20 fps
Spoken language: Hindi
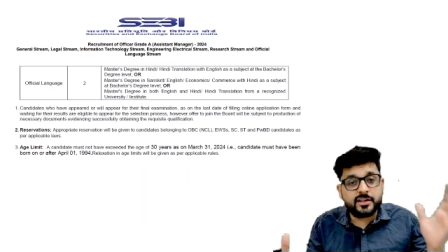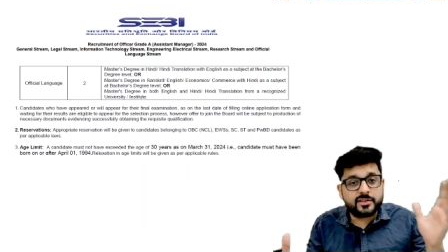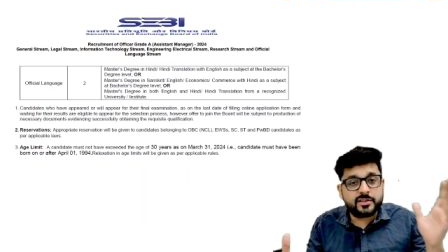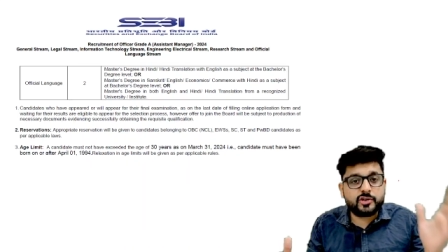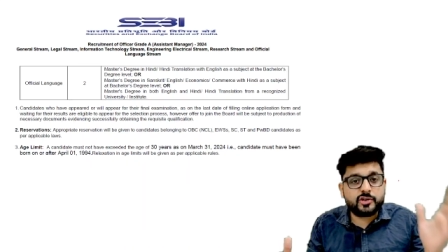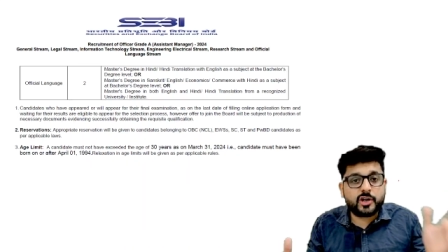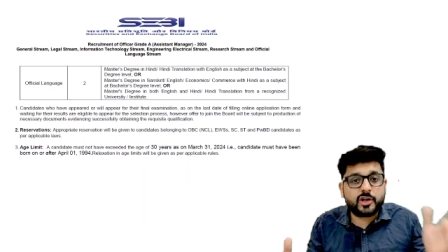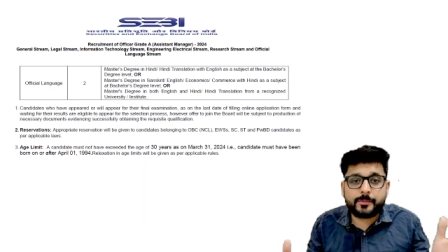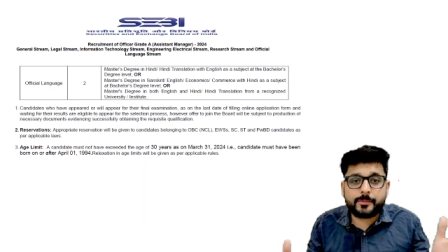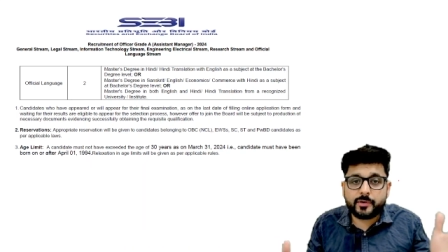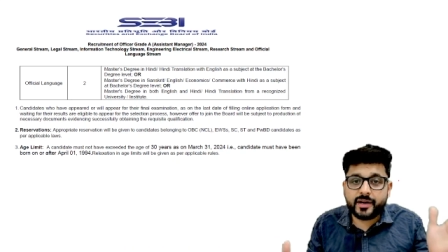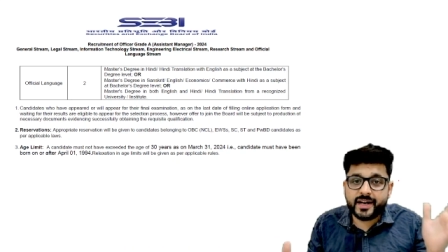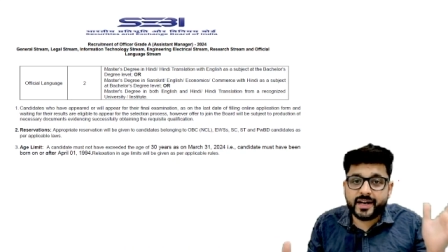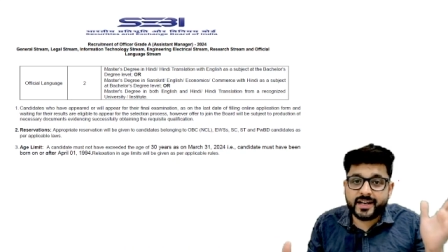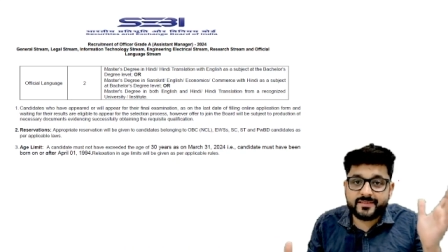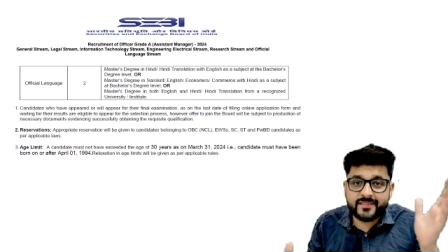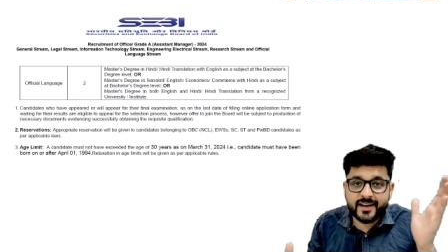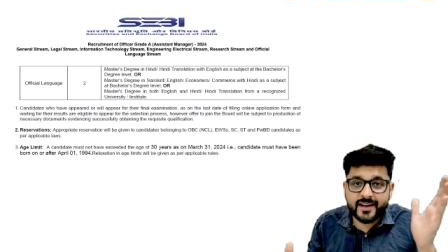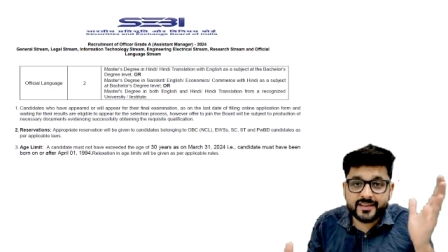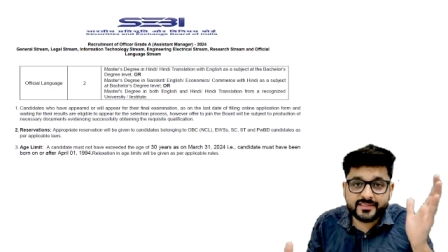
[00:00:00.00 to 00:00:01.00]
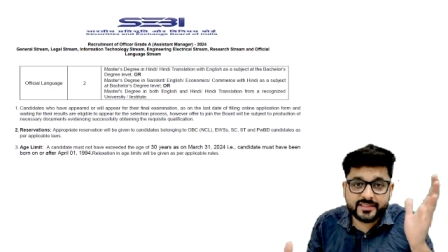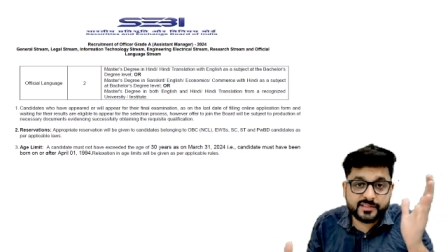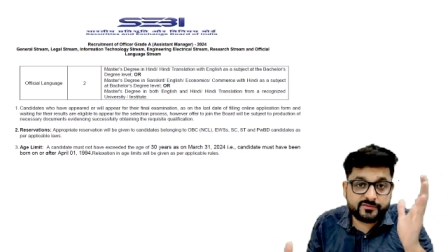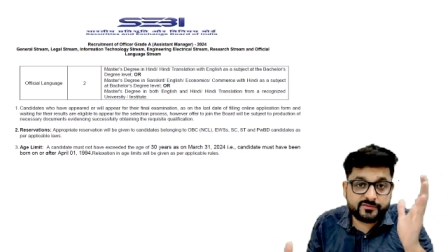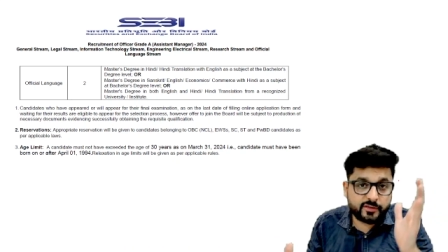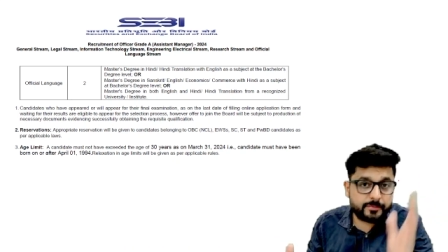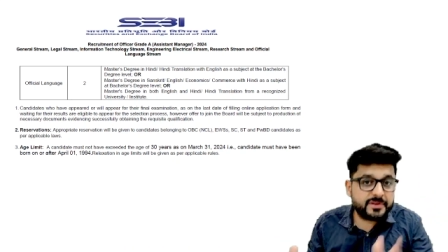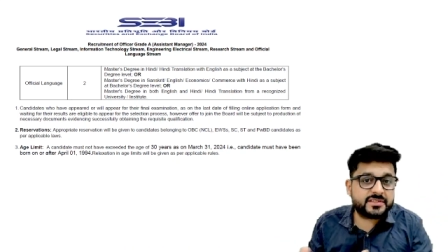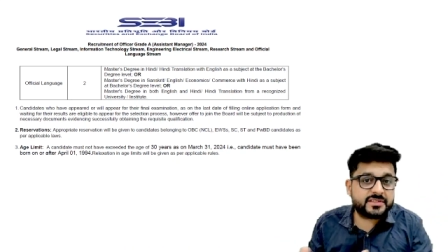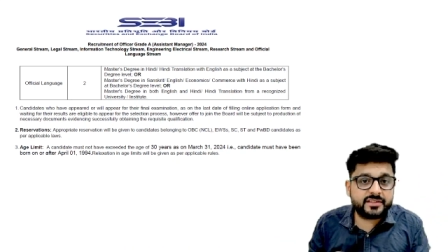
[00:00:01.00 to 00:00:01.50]
जो आपको एडवांस
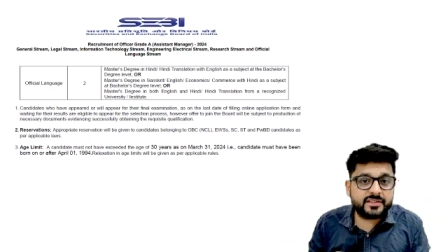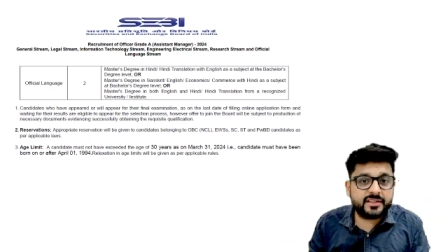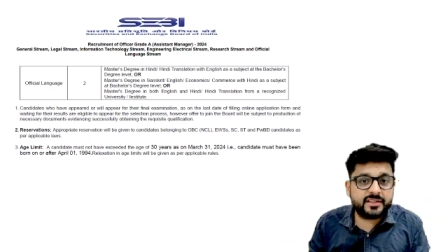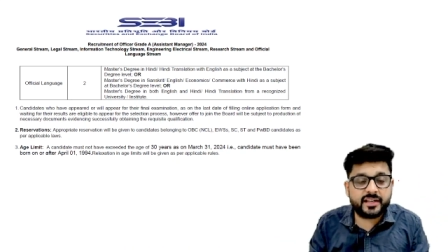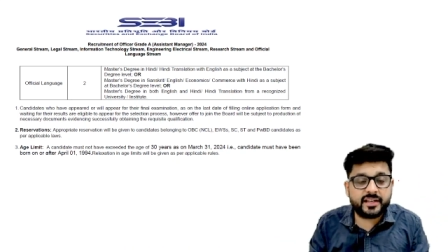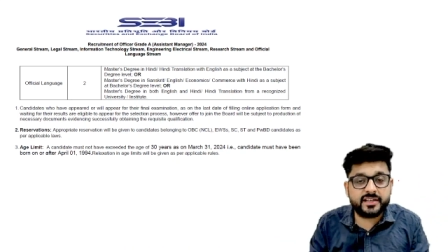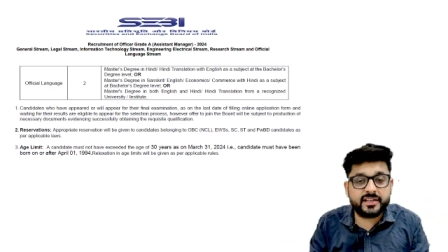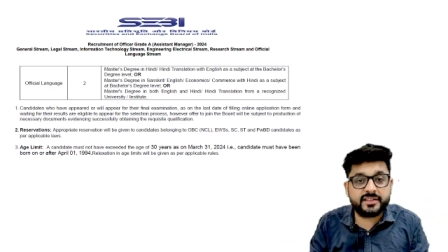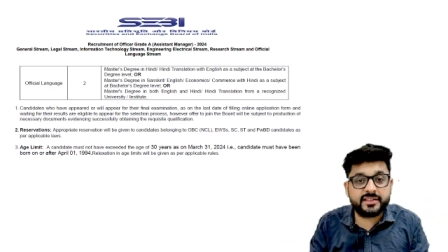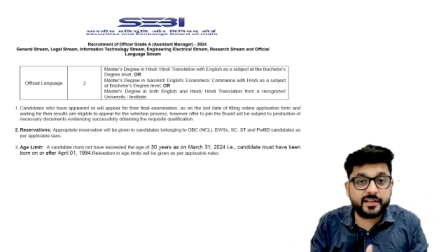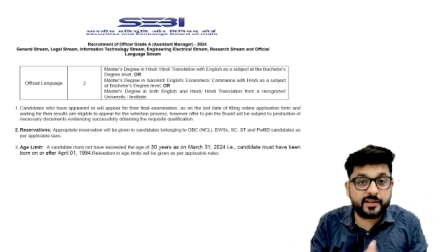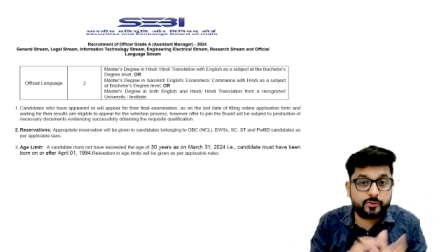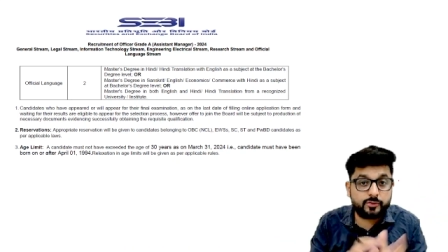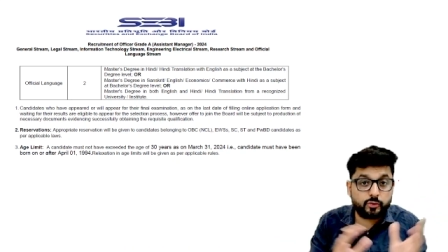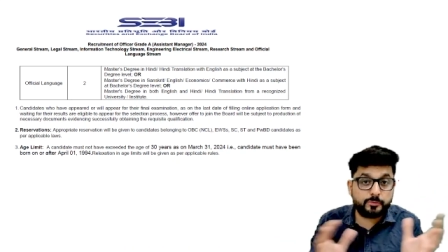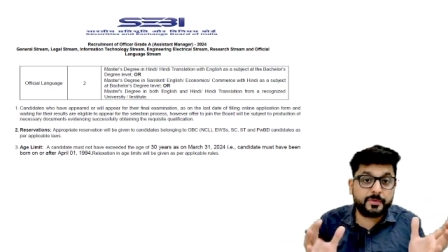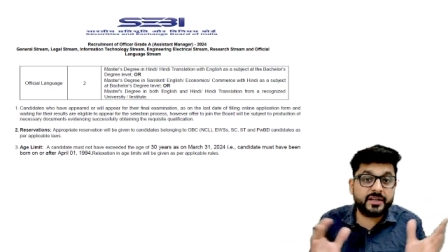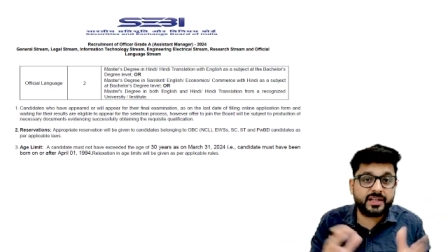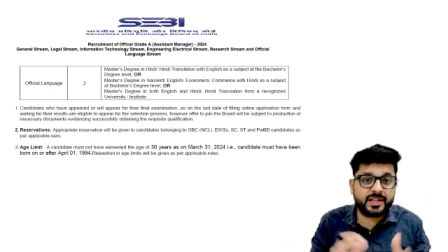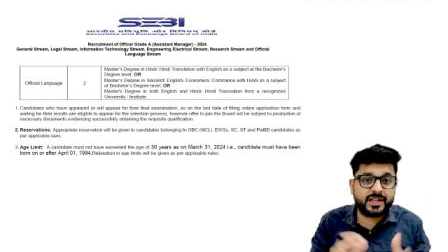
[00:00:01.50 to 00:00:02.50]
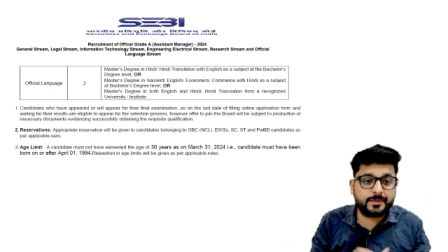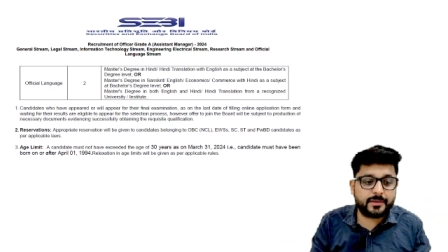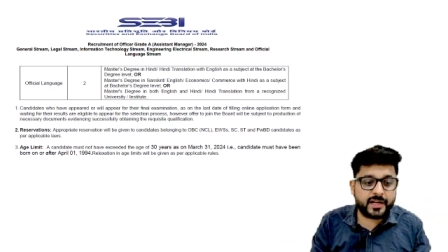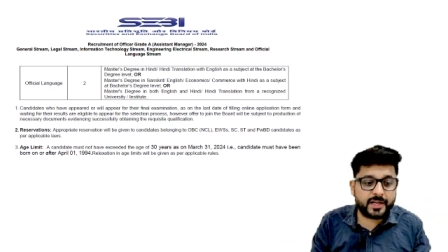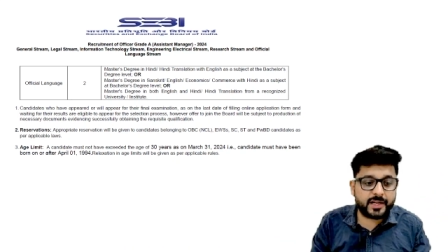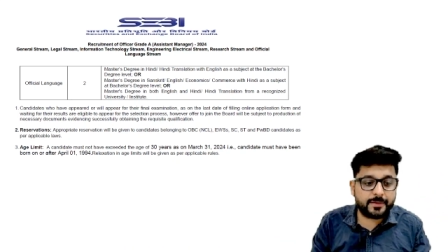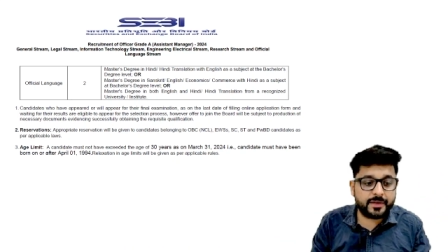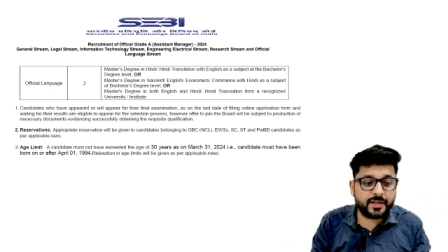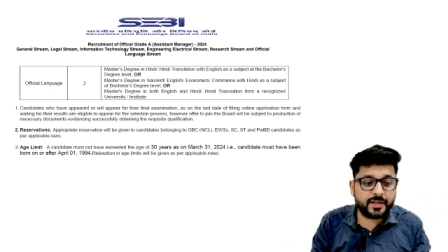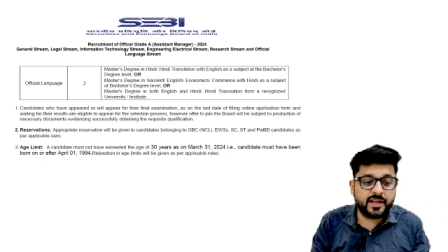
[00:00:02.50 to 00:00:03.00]
इन्फॉर्मेशन दी गई थी रिक्रूटमेंट के
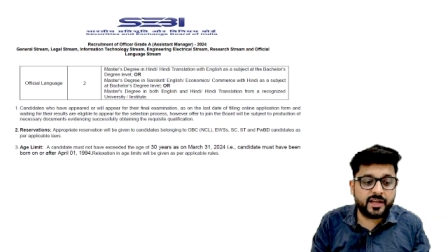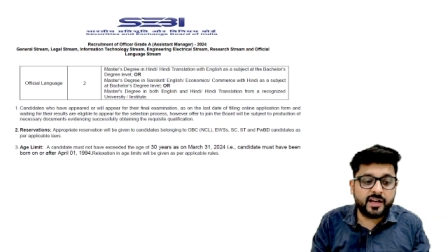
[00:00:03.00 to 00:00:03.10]
बारे में